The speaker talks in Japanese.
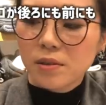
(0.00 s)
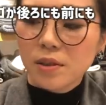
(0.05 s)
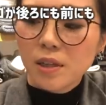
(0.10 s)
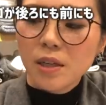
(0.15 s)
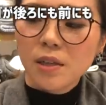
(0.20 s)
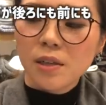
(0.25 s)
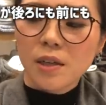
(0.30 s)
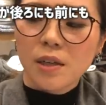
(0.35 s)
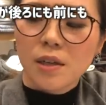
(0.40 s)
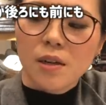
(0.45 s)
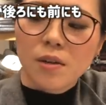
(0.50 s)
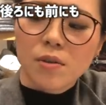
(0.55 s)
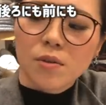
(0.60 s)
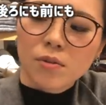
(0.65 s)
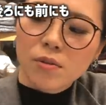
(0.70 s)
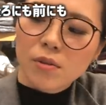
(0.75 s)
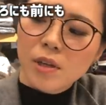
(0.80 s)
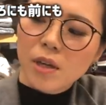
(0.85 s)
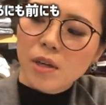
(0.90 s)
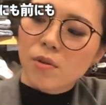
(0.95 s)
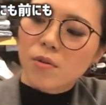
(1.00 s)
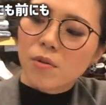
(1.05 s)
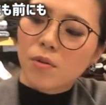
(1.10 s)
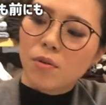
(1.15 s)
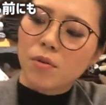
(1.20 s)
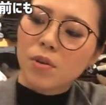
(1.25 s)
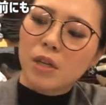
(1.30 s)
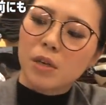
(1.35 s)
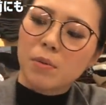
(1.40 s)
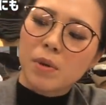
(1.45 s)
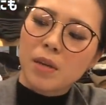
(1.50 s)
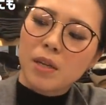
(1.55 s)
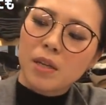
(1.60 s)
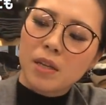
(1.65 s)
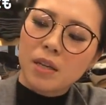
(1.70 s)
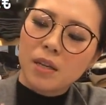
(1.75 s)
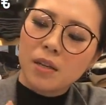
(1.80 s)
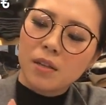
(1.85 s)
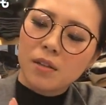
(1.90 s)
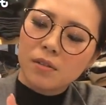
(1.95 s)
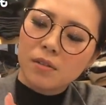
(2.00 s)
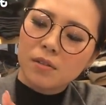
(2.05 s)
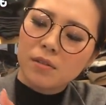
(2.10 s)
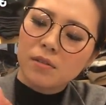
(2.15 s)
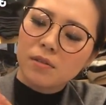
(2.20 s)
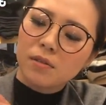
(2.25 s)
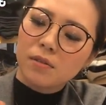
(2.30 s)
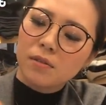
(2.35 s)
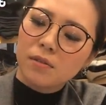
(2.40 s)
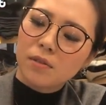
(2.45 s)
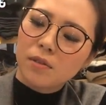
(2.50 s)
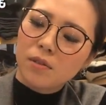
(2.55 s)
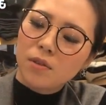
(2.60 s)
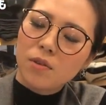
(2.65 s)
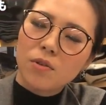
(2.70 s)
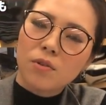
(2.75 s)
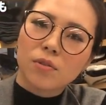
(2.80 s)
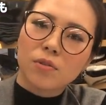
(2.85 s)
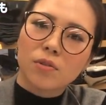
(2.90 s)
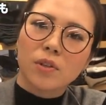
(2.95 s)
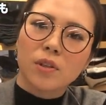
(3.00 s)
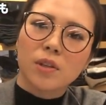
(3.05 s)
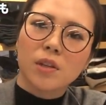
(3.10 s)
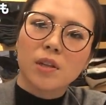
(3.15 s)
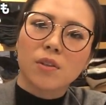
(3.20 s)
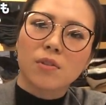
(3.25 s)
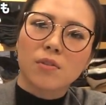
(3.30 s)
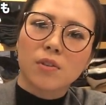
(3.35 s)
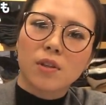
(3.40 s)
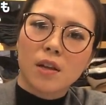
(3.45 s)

前回がこう結構大きめにドーンといったの